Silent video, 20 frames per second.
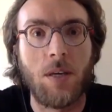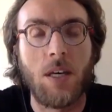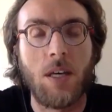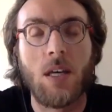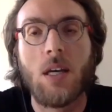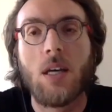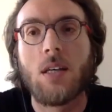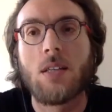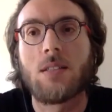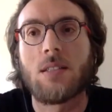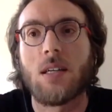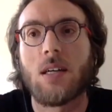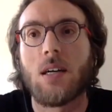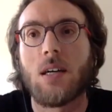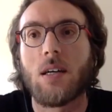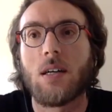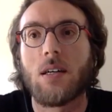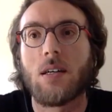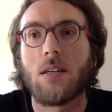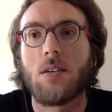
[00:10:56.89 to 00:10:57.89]
Mais
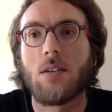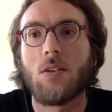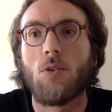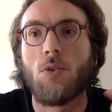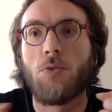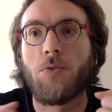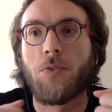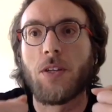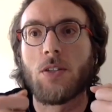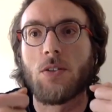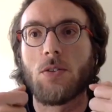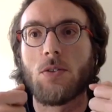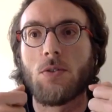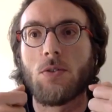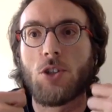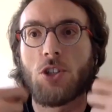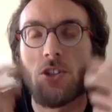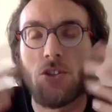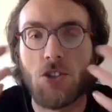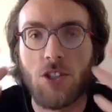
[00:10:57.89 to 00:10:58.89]
ça, le fait de,
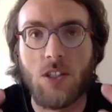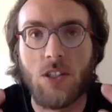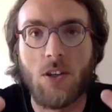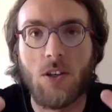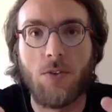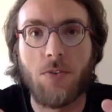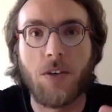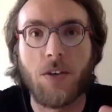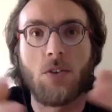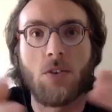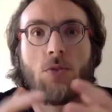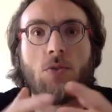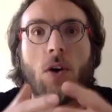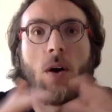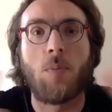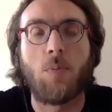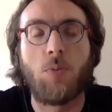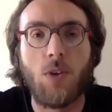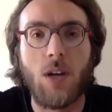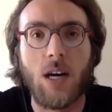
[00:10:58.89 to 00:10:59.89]
changer d'offre et de
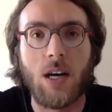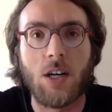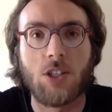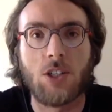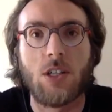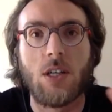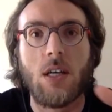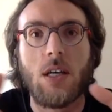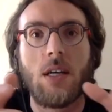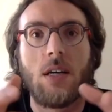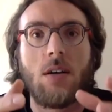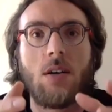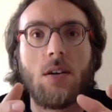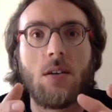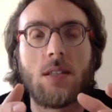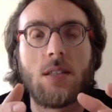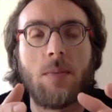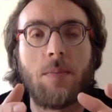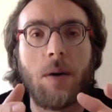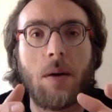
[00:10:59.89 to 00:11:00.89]
voir plus large, euh,
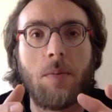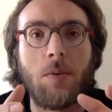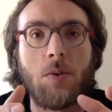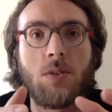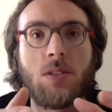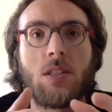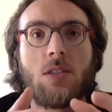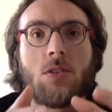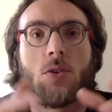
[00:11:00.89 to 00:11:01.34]
ça permet aussi